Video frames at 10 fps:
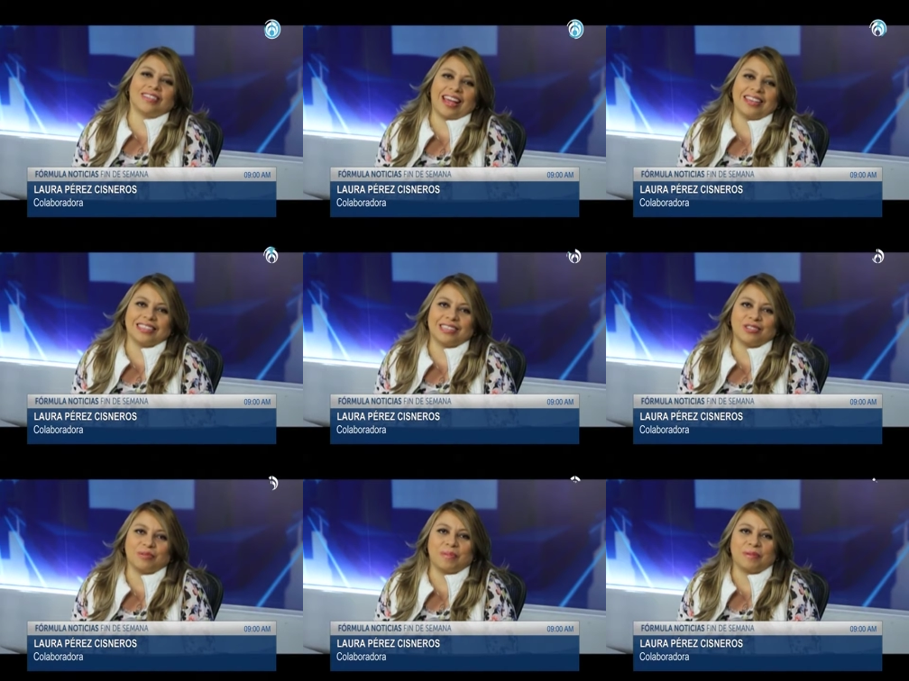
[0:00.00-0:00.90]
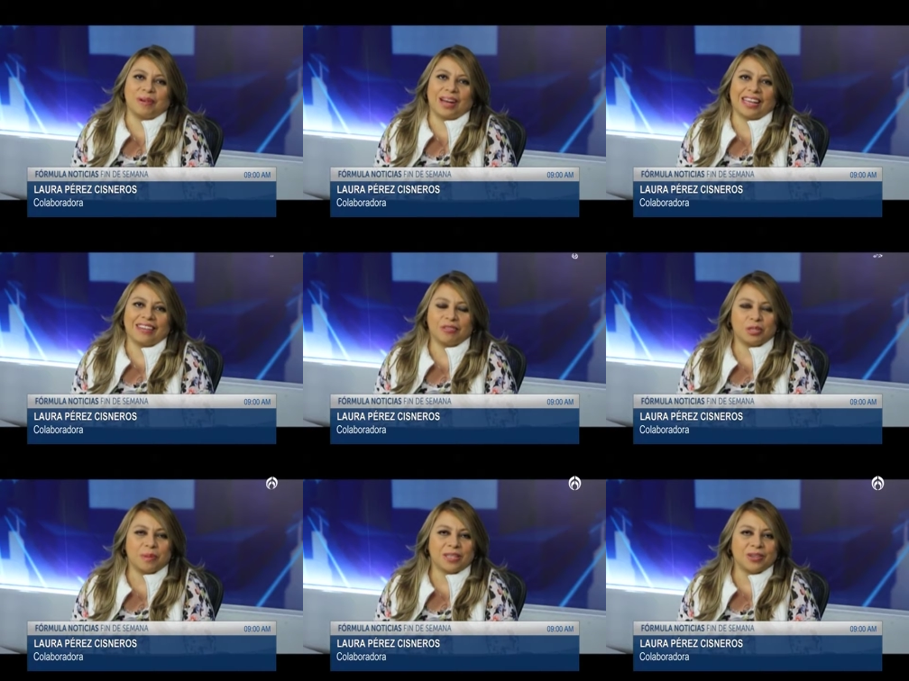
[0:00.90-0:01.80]
detalles del Super Bowl aquí en
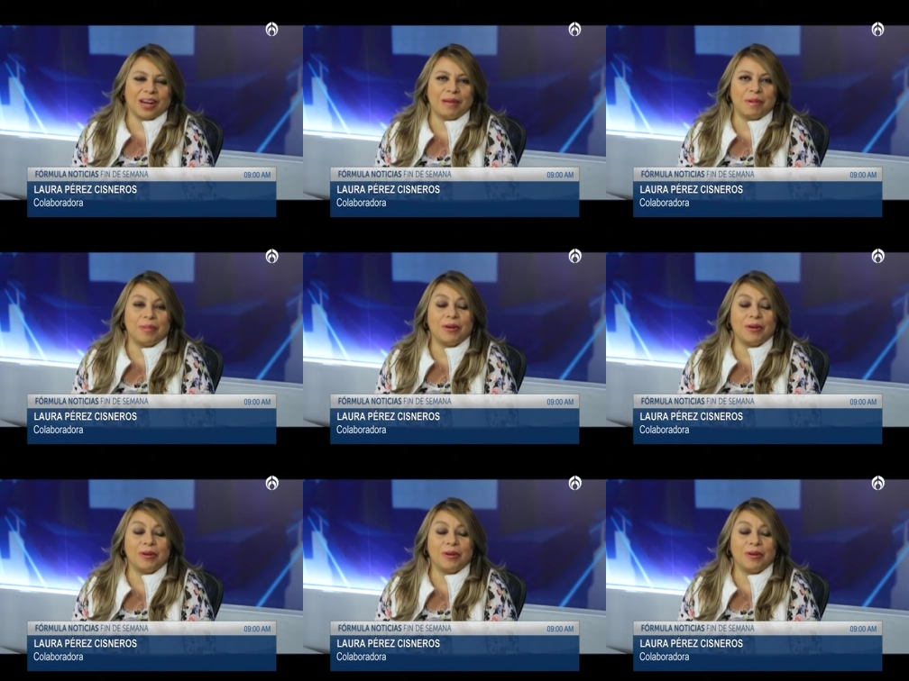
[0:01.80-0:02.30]
tu espacio, Jaime.